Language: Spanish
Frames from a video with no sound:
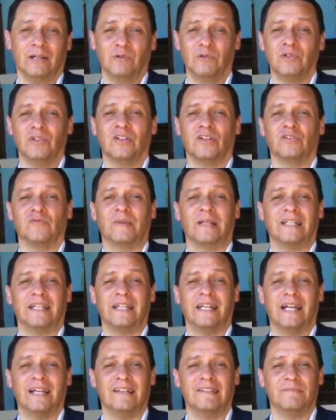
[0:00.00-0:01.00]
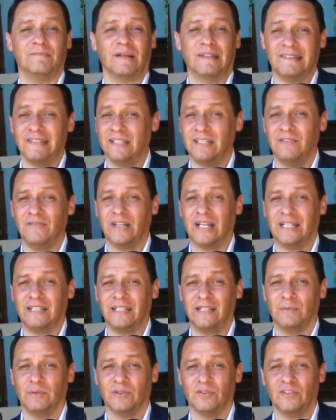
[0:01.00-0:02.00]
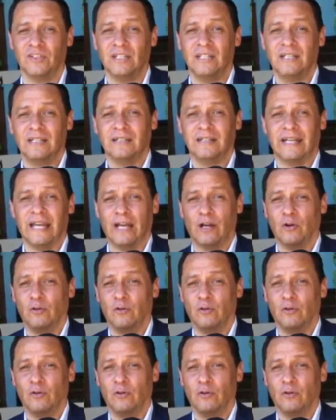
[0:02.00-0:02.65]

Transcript: de uno de los materiales más significativos que